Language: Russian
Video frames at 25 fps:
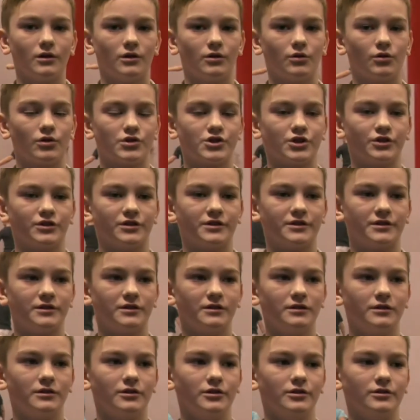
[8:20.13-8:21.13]
очень
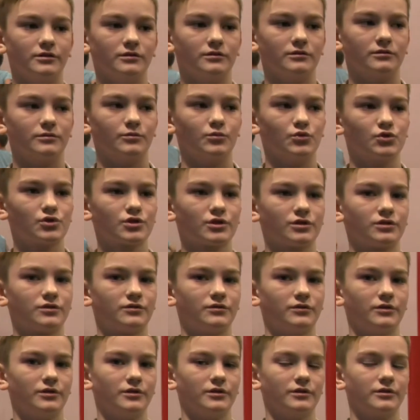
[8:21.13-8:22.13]
сильный,
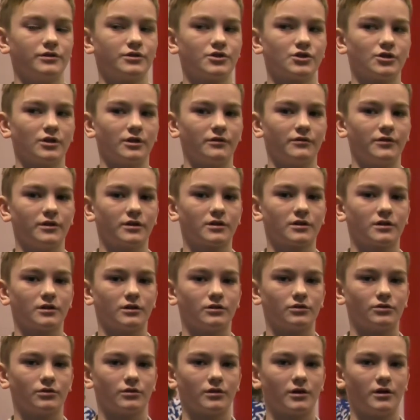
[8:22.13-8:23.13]
мужественный человек,
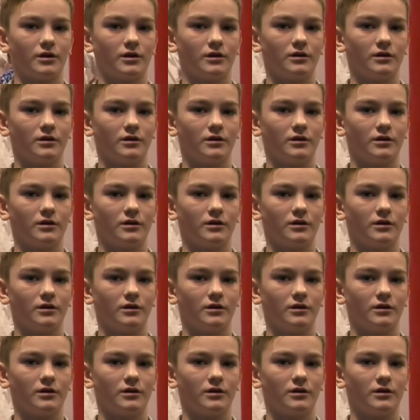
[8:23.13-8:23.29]
который